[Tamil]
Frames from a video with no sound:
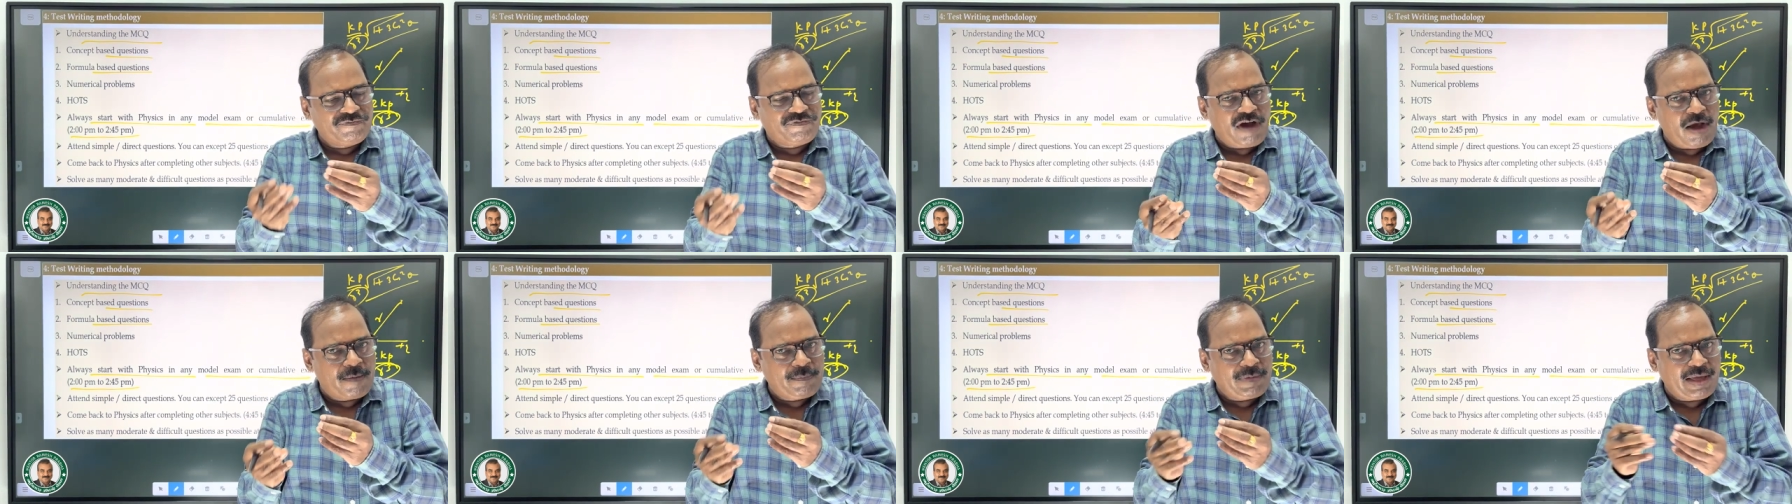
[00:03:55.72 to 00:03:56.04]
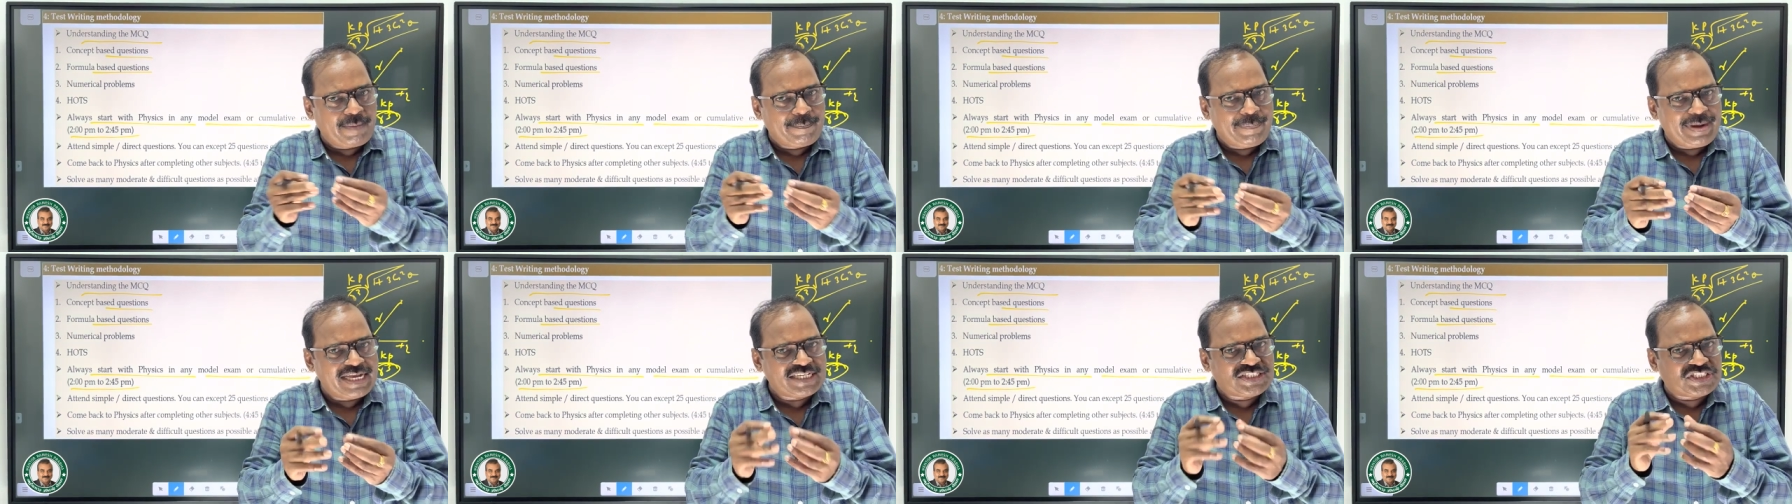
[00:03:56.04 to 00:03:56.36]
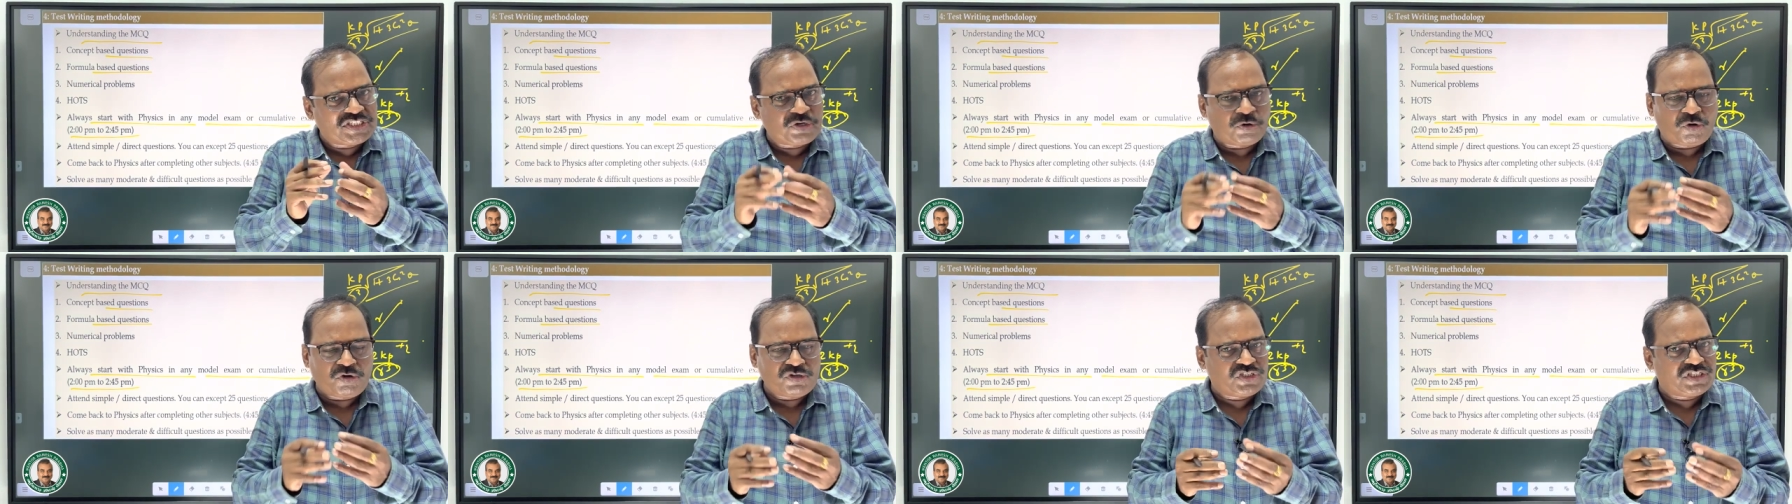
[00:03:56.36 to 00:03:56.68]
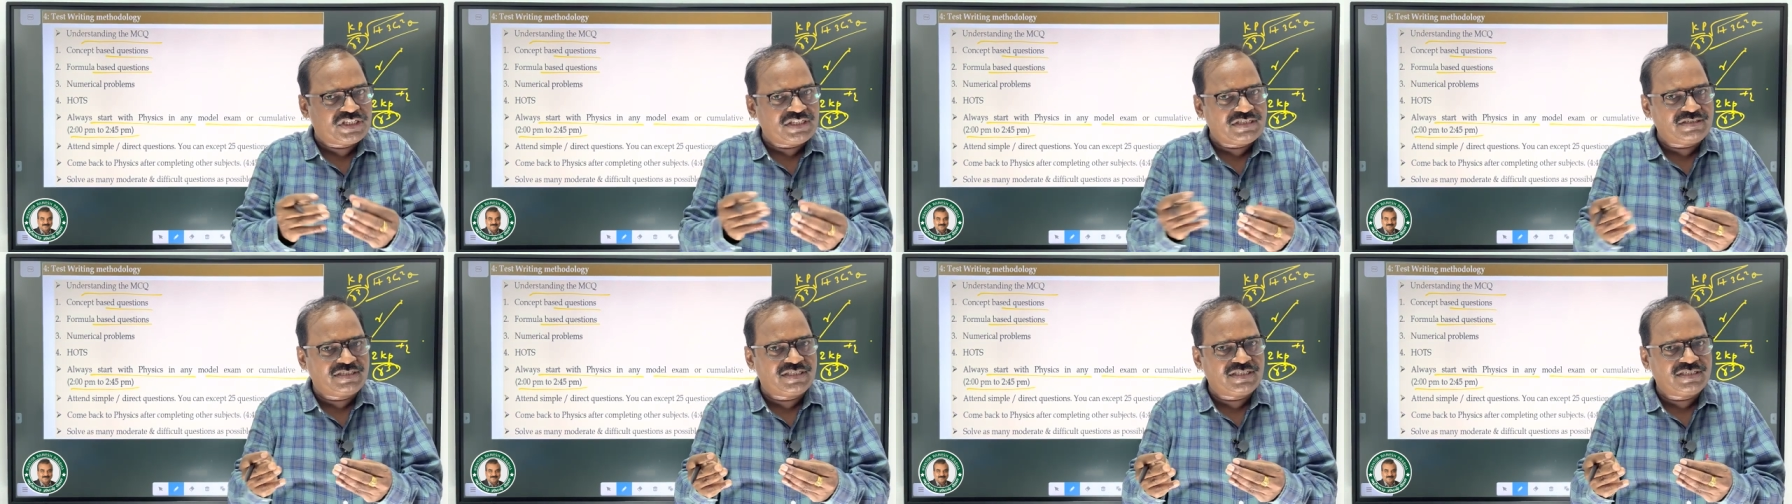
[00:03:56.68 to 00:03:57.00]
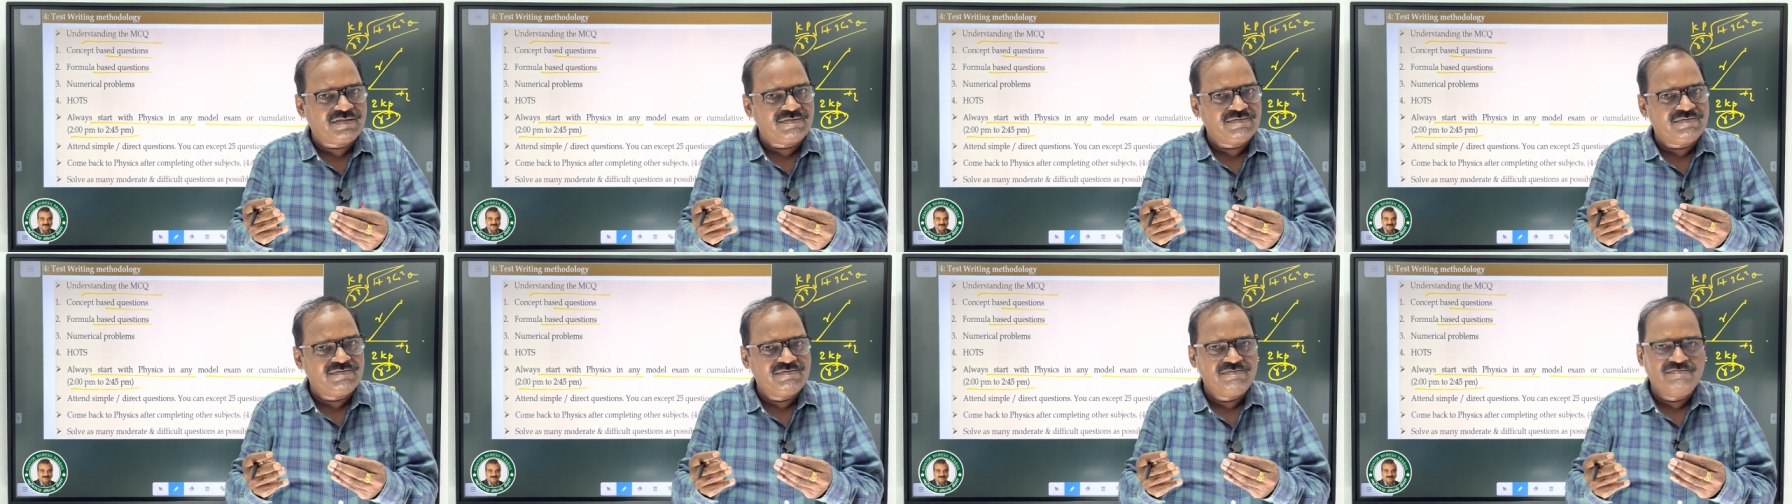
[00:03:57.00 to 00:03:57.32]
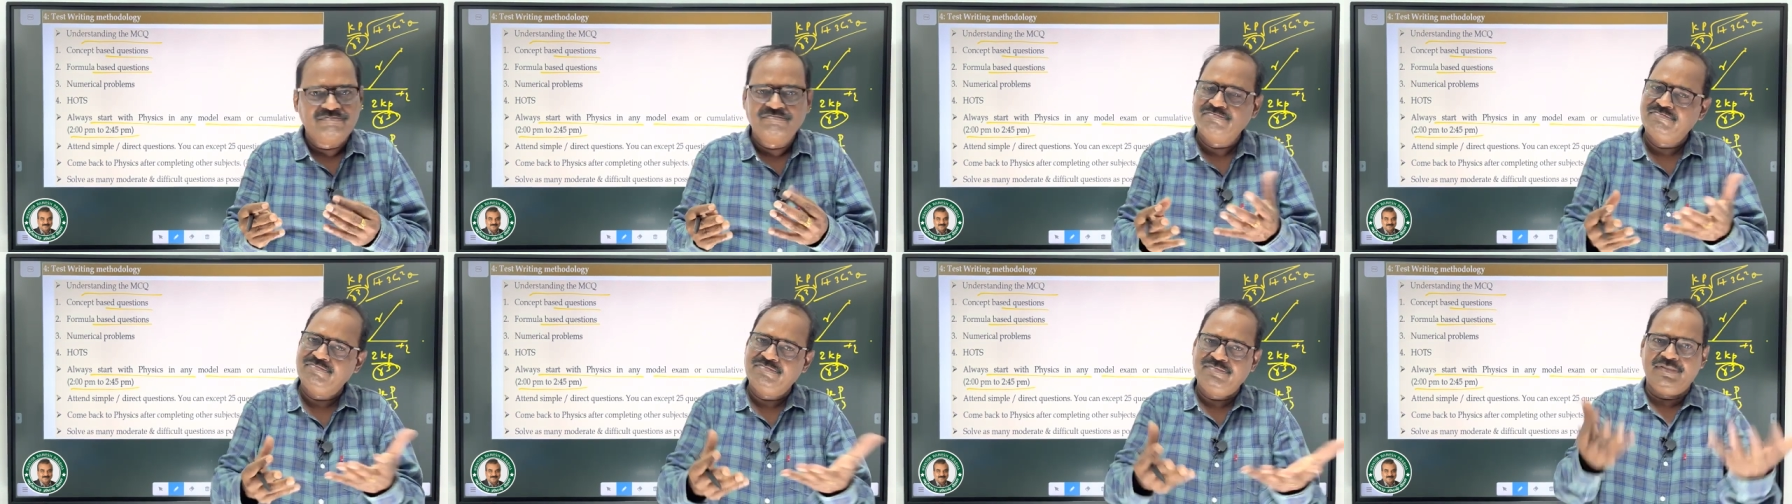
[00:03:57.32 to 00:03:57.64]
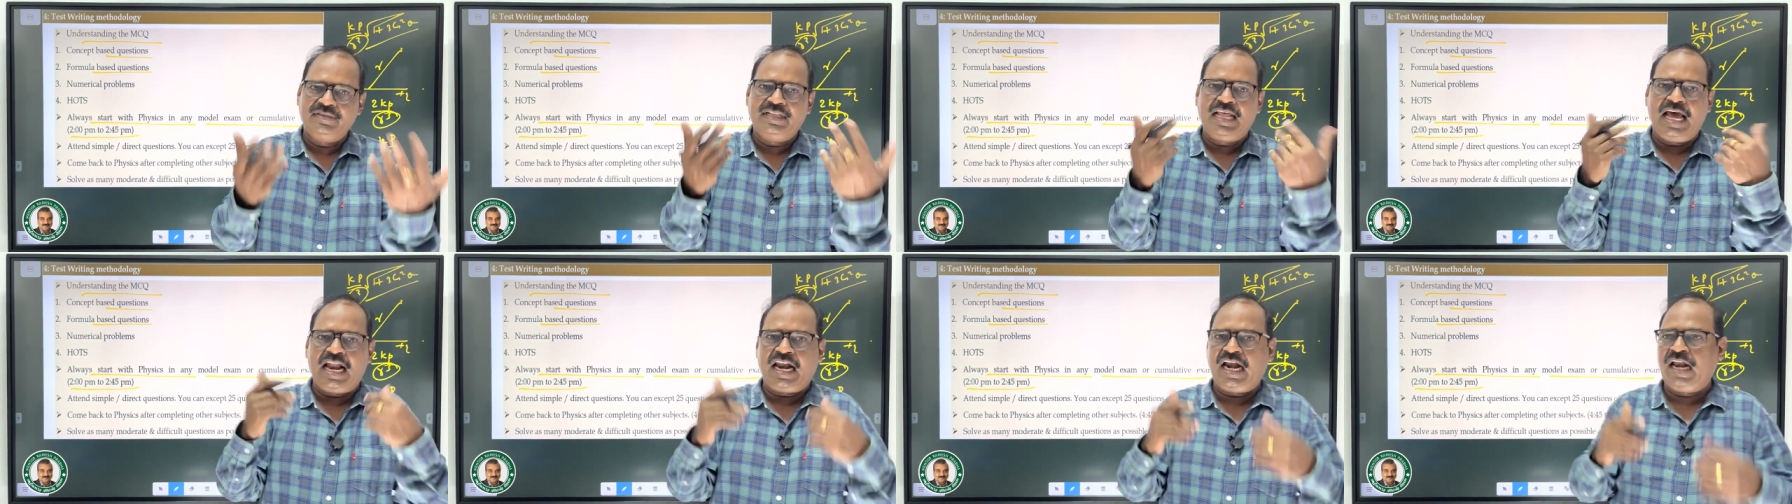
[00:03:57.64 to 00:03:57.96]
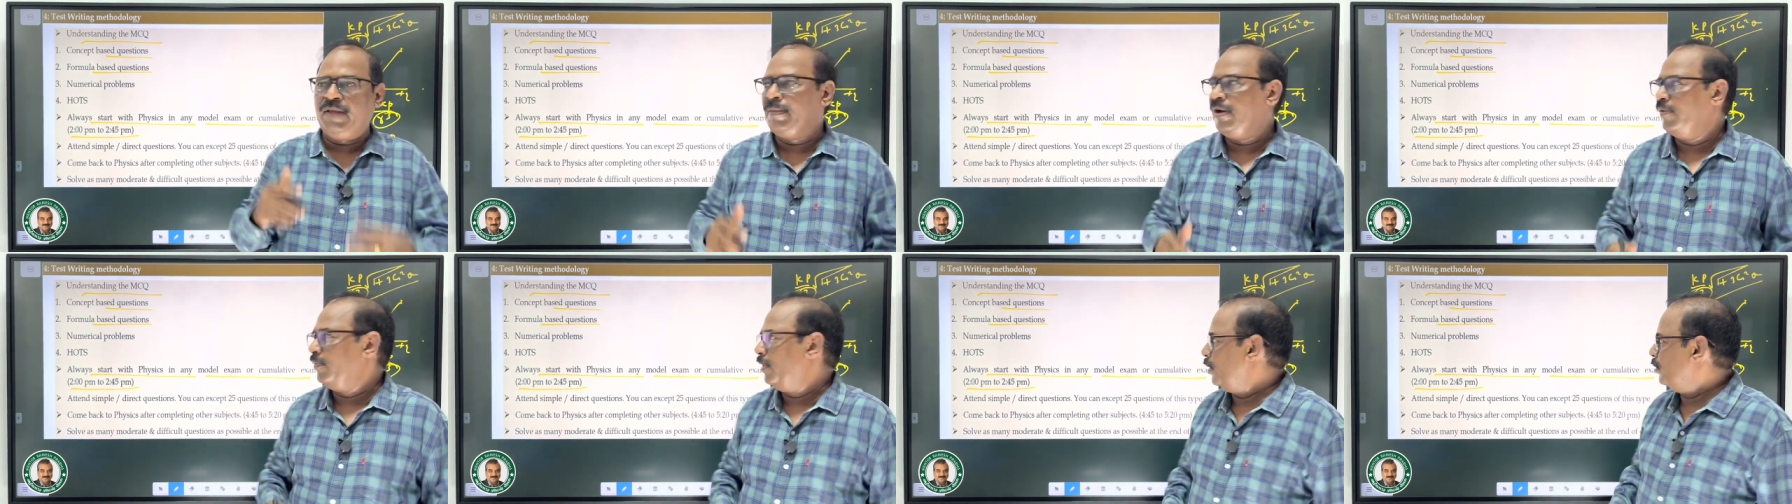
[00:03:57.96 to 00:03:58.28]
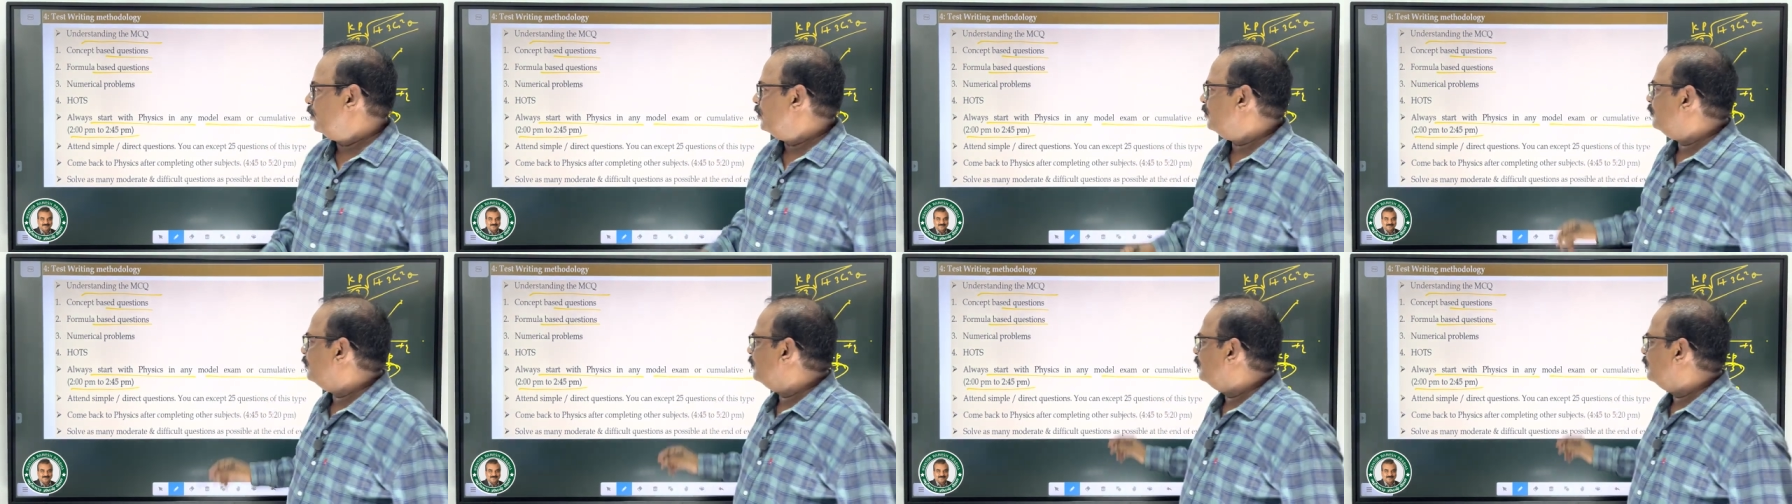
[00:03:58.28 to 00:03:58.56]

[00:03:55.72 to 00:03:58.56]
ஃபார்முலா பேஸ்டு கொஸ்டின்ஸ் தாராளமாக வரும்